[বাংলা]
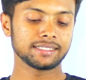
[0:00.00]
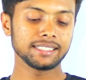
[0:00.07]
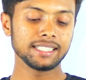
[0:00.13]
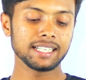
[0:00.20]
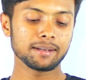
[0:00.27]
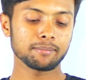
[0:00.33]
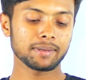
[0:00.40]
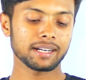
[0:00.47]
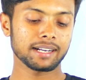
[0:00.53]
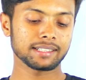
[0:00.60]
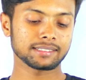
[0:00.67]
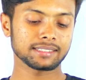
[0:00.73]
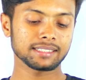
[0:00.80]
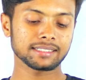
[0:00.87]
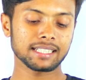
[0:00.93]
তিন নম্বরে
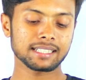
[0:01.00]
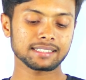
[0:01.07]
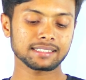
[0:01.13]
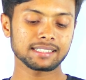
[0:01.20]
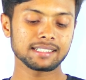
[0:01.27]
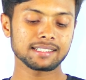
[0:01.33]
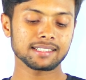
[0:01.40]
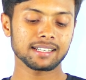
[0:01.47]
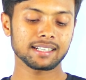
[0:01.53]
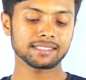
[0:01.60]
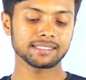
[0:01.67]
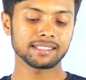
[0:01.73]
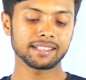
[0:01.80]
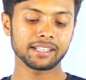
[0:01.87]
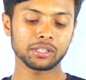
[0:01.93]
আছে তাসকিন স্যার
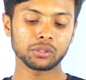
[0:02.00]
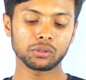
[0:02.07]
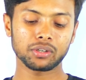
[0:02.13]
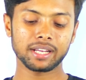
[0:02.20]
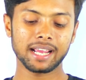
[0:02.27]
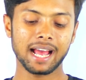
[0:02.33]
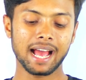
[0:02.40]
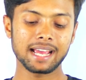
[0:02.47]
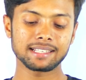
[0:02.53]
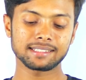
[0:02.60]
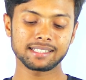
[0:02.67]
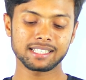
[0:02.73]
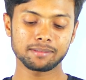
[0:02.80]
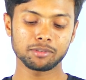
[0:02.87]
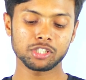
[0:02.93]
শ্রেণীকক্ষে
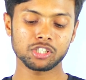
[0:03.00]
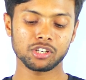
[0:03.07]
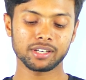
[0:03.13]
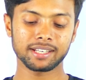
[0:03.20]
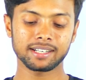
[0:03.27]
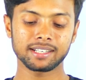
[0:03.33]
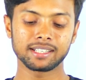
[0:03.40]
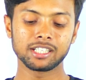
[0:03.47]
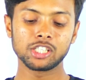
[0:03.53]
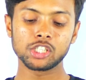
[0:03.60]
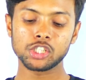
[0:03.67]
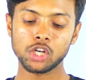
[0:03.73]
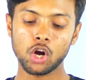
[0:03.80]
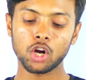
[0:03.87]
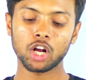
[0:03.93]
আইসিটি বিষয়ের
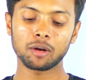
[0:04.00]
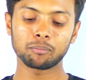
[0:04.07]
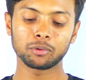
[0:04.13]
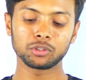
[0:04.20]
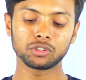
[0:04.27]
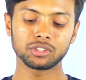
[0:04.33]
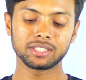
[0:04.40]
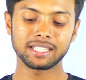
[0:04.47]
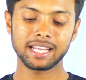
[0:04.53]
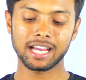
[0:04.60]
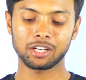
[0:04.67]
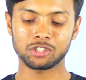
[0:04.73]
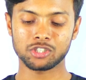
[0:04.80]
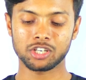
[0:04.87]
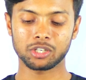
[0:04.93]
সংখ্যা পদ্ধতি
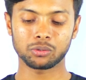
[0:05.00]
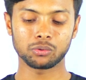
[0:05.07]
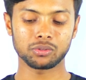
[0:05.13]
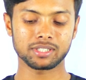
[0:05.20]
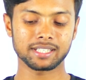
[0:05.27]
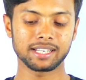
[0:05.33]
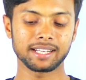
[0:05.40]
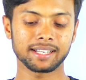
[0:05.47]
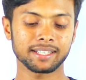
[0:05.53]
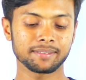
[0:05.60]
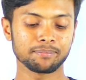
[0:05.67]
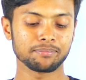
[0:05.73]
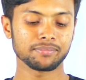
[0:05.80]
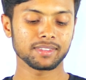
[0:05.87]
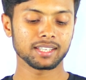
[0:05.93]
নিয়ে আলোচনা করেছিলেন
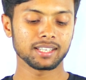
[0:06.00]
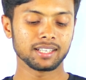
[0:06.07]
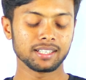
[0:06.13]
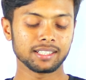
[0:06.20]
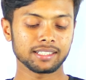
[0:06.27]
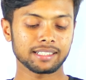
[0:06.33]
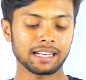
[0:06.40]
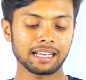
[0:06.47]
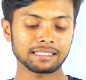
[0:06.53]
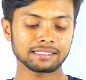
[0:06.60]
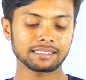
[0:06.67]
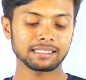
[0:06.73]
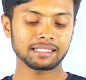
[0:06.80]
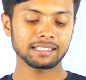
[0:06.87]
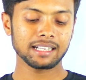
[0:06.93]

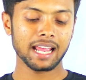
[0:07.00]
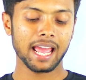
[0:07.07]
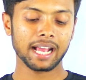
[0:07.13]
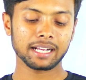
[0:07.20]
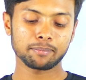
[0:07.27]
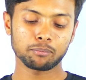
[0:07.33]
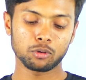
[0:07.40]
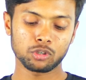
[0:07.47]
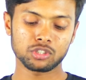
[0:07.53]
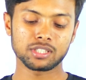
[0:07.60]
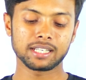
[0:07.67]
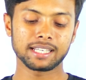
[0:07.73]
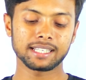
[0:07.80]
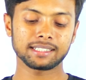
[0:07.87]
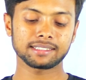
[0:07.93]
ক্লাসের এক
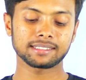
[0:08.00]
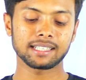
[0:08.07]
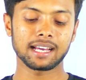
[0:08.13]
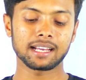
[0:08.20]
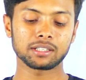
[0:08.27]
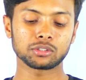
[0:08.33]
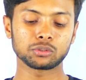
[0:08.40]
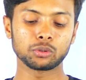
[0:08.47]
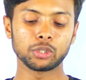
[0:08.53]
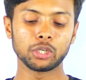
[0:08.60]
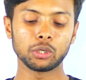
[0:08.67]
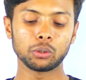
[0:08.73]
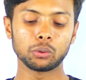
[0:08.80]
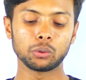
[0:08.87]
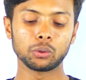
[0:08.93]
পর্যায়ে স্যার
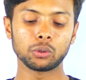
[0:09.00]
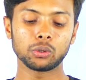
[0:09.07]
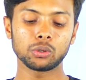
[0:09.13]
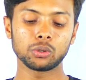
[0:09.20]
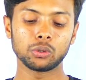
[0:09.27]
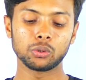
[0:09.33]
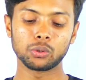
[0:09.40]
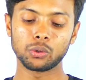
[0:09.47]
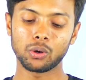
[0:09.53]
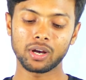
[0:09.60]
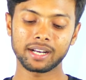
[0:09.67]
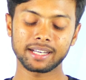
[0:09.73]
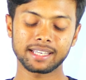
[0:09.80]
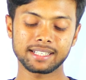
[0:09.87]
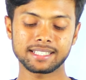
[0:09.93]
সোহেল ও
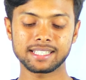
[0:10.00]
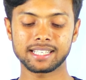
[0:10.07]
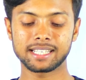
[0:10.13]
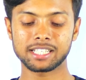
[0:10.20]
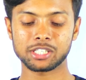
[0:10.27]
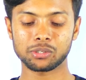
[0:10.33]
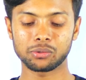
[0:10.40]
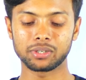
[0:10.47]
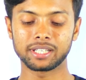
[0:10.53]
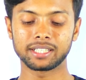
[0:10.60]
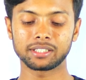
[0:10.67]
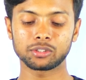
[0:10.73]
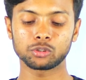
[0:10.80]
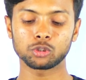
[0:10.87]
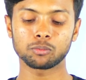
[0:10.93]
রোহানকে জিজ্ঞেস
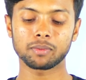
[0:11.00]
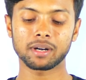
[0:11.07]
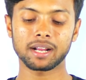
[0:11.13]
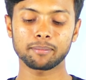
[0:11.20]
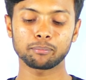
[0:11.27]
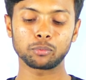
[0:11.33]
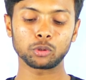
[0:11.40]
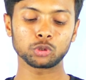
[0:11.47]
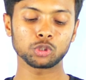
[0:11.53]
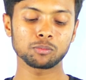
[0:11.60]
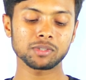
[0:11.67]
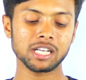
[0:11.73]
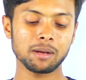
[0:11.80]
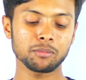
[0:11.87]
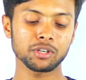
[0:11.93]
করলেন তোমরা প্রথম
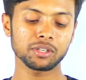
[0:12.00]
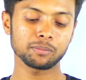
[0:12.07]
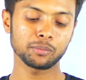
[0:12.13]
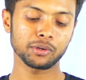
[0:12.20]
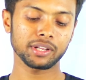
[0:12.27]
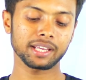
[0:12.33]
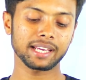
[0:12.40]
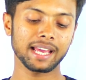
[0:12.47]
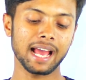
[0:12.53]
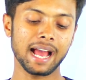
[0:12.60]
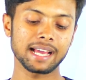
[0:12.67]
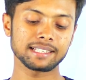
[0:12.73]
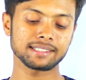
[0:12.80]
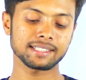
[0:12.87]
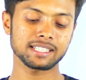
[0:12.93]
সাময়িক পরীক্ষায়
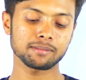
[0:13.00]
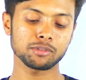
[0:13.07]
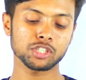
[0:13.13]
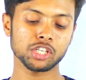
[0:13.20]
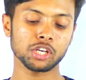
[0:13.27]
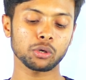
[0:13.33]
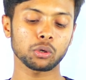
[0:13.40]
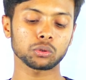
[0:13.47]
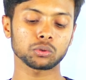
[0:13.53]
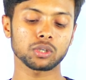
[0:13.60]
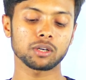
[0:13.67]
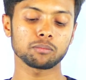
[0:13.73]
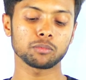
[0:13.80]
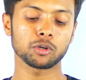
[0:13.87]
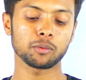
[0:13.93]
আইসিটি বিষয়ে কত
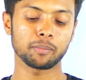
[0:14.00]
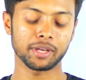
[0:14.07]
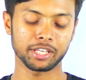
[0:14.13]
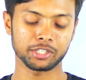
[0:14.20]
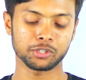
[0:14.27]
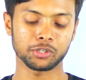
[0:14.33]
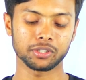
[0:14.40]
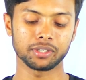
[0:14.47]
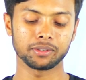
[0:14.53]
নম্বর পেয়েছ